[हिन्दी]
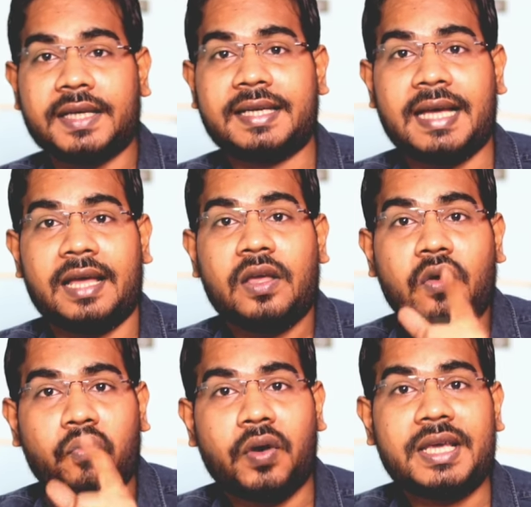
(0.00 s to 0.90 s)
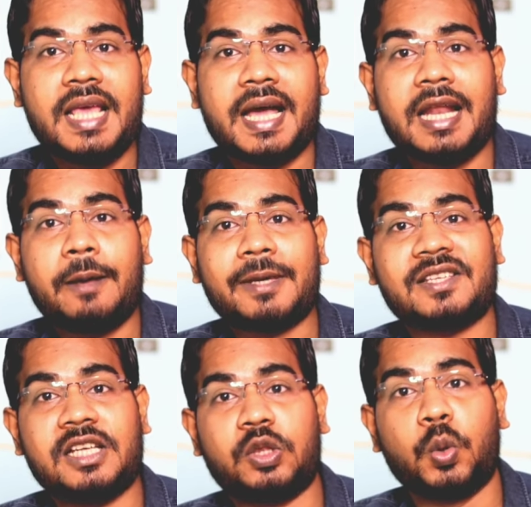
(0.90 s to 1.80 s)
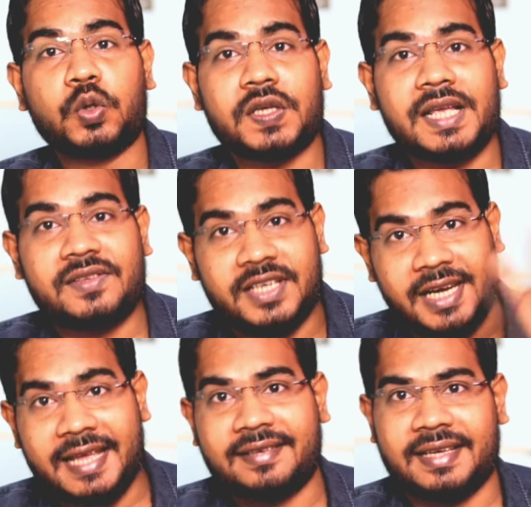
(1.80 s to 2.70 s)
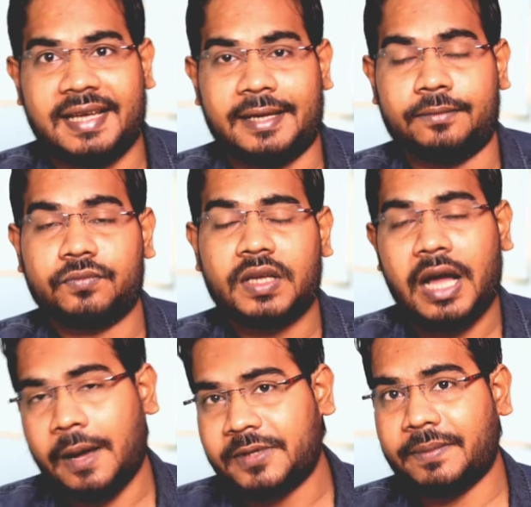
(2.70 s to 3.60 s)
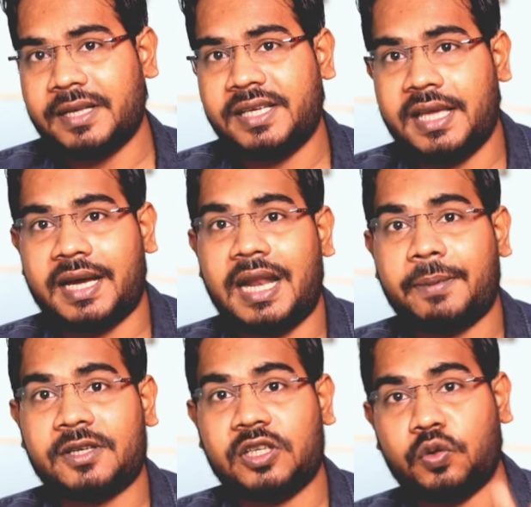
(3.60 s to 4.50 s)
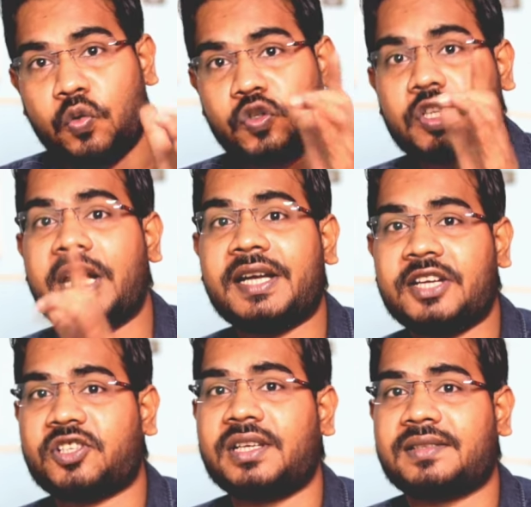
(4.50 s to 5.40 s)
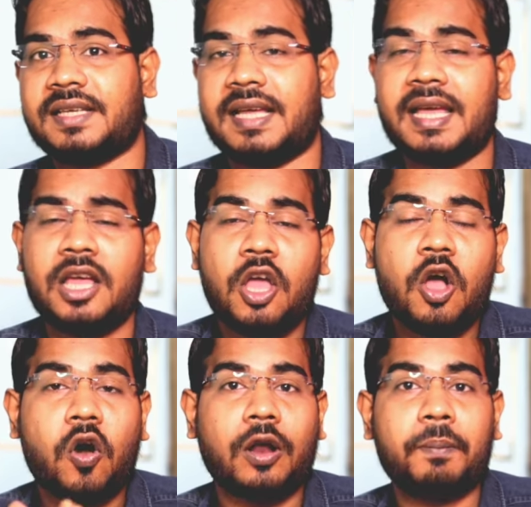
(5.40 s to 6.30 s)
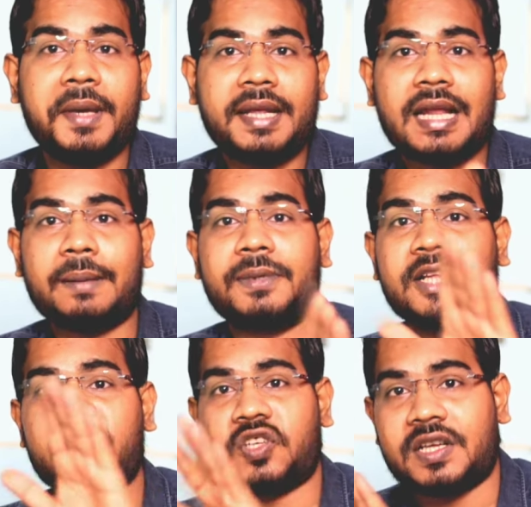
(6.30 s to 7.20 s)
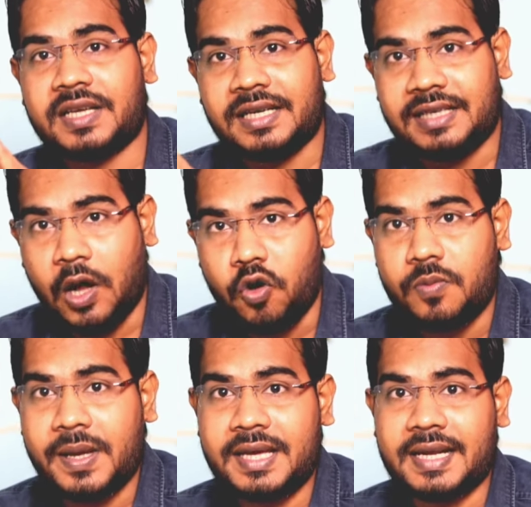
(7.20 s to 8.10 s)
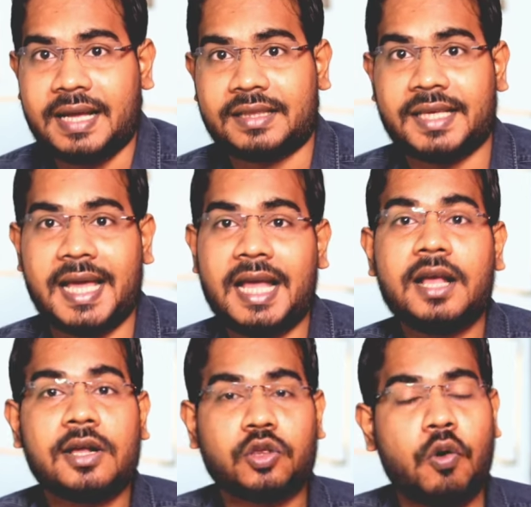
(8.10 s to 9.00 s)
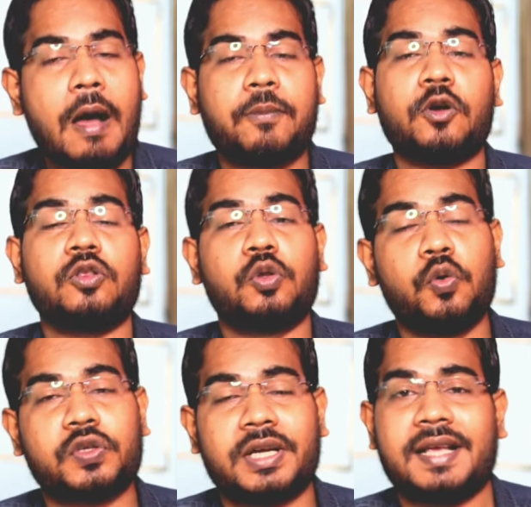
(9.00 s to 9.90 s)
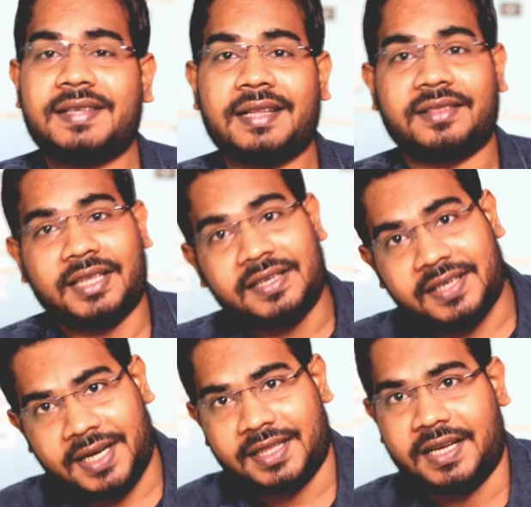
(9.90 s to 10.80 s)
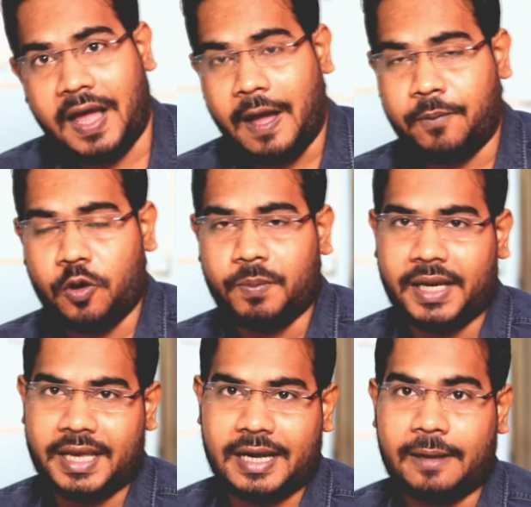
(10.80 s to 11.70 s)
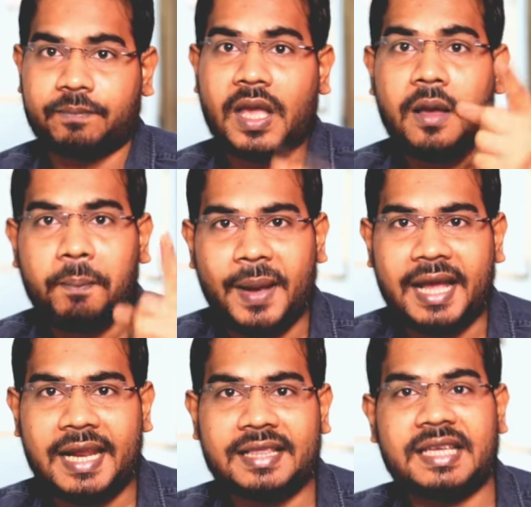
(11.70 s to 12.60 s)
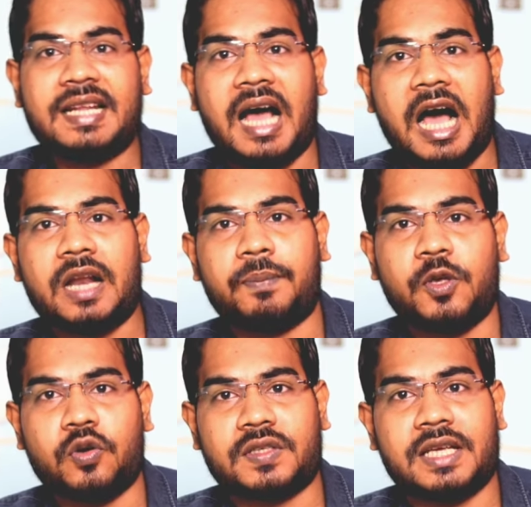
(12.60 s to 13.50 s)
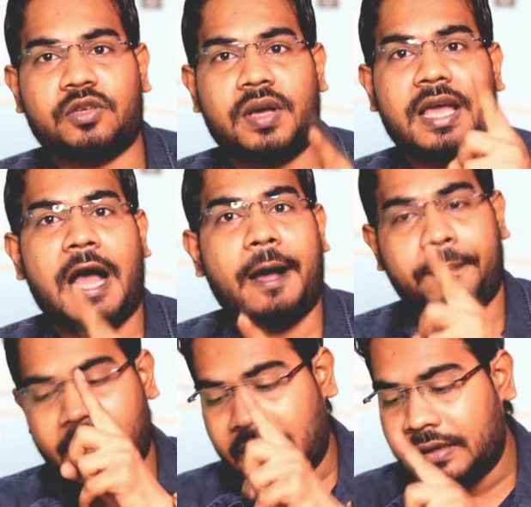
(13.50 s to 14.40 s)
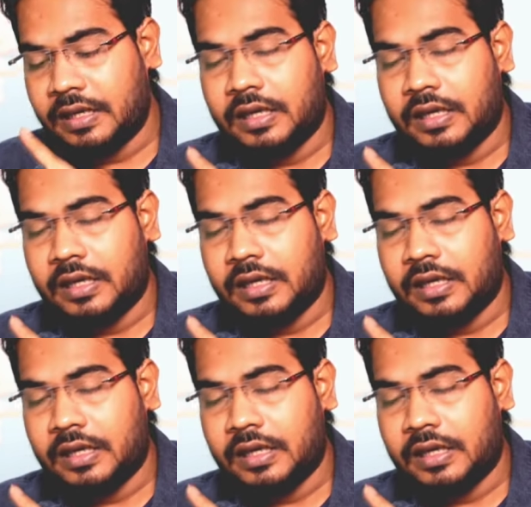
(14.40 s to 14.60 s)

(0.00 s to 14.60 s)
ठीक है वही अगर आप किसी दूसरे ज़िले से हैं आप समझिए अगर आप किसी दूसरे डिस्ट्रिक्ट से हैं और मेन आप डिस्ट्रिक्ट के टाउन में ही रहते हैं तो आपको दूसरे से तीसरे दिन आपको मिलेगा पहले दिन आरपीओ से जो है आपका